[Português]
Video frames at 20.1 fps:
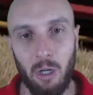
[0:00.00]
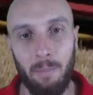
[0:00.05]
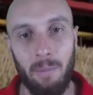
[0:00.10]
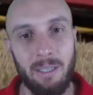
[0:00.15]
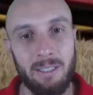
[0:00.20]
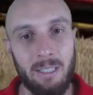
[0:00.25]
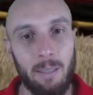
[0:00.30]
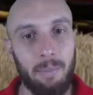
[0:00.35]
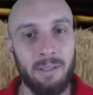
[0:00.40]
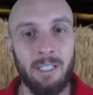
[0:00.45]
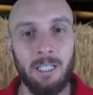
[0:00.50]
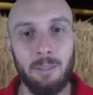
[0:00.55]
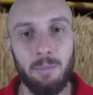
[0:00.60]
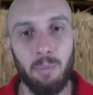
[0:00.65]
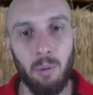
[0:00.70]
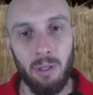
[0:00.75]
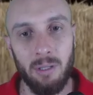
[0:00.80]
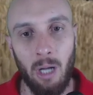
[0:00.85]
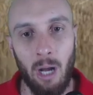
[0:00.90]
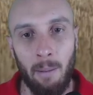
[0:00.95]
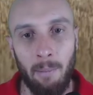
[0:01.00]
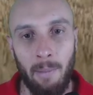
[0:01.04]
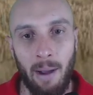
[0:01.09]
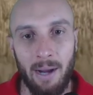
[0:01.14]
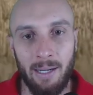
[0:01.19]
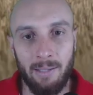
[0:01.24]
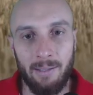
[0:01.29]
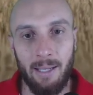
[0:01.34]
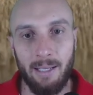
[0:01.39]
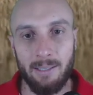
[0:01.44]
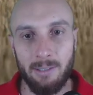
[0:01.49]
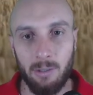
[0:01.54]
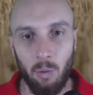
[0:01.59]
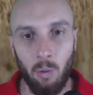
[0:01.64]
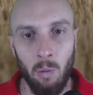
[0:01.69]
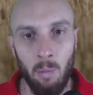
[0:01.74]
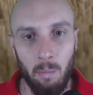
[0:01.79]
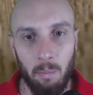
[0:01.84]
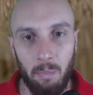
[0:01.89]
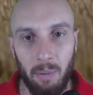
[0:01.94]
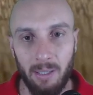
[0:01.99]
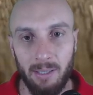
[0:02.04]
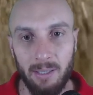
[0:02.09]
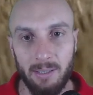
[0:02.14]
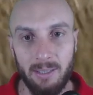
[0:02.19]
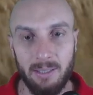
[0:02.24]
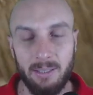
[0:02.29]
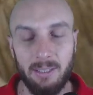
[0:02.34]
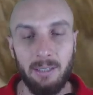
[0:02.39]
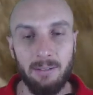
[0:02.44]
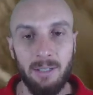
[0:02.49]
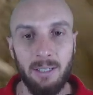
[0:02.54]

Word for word: mas é para transportar uma máquina dessa comprida desse jeito na